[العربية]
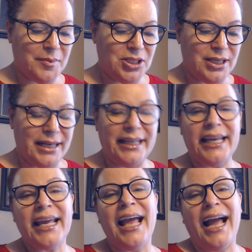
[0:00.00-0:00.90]

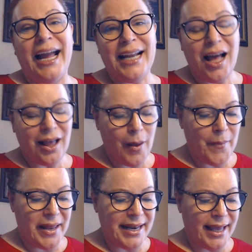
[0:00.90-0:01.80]
بالشريك علاقة
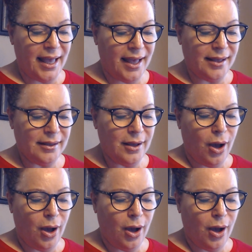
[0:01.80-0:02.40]
بناءة